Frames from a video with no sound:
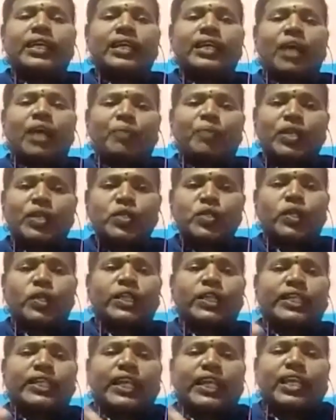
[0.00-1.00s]
அப்படின்னு
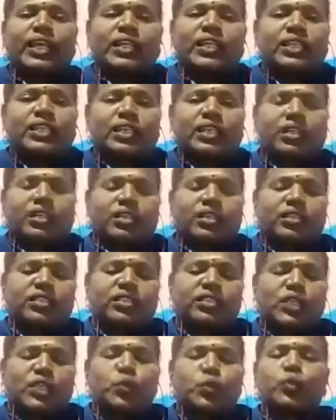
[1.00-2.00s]
சொல்லிட்டு ஏன்னா இந்த
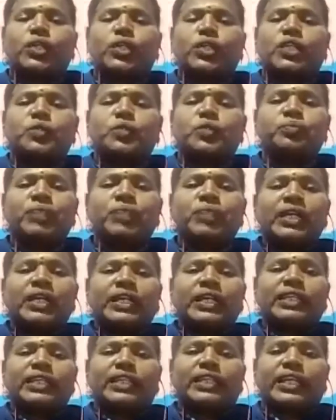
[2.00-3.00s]
இந்த சூழலும்
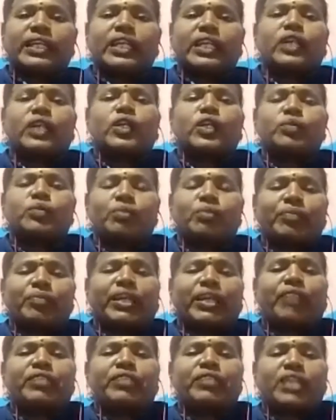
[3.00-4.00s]
இந்த இடங்களும் நம்மை
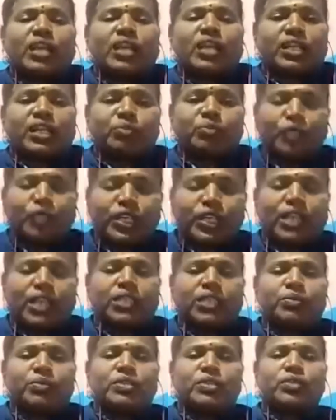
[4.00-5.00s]
கவிஞன் ஆக்க
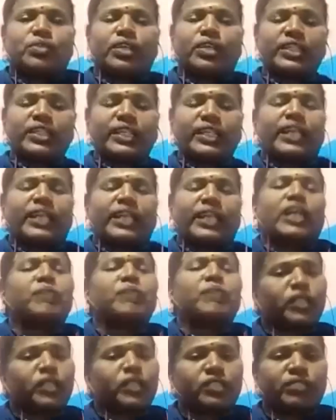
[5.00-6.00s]
முடியாது அப்படின்னு சொல்லிட்டு இந்த
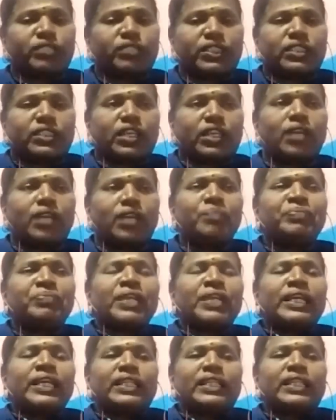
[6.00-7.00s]
நகர்ப்புறத்துக்கு வந்துட்டா
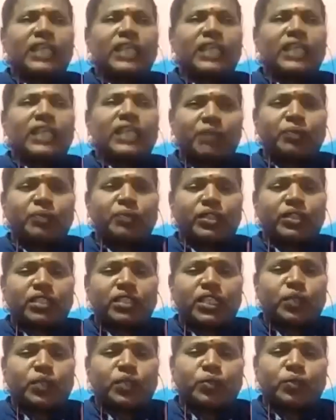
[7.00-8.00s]
இந்த
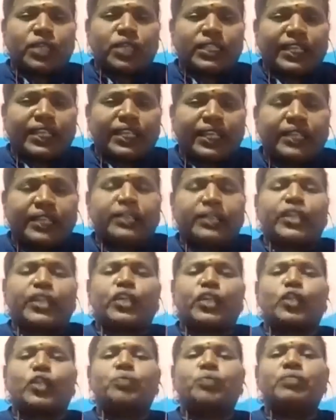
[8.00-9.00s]
நகர்ப்புறத்துல இருக்கக்கூடிய அந்த
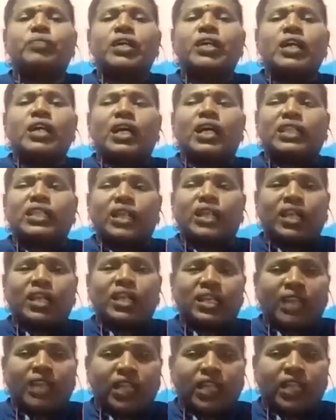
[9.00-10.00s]
நெருக்கடிகளும் இந்த
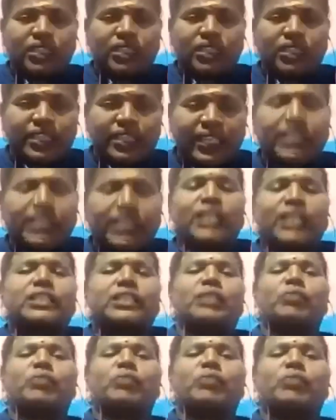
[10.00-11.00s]
அந்த
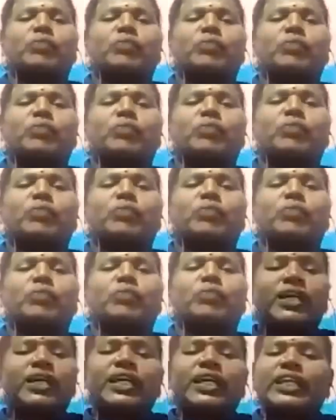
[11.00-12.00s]
இயந்திரத்தனமான
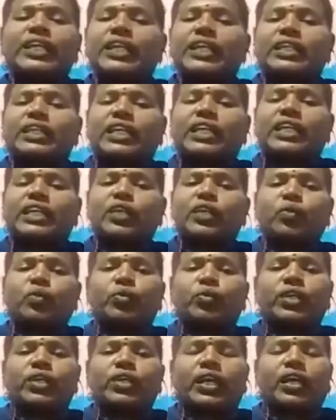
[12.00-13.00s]
மனிதர்களும் இங்க
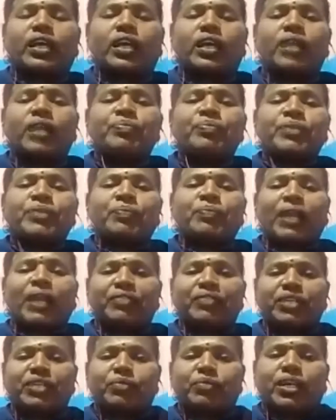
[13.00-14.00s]
சந்திக்கக்கூடிய
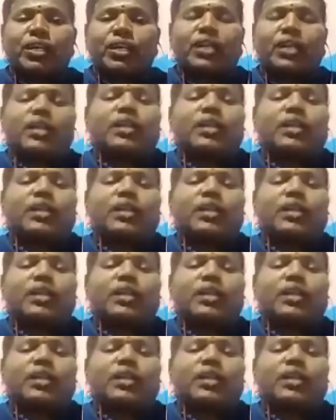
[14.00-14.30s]
பலவிதமான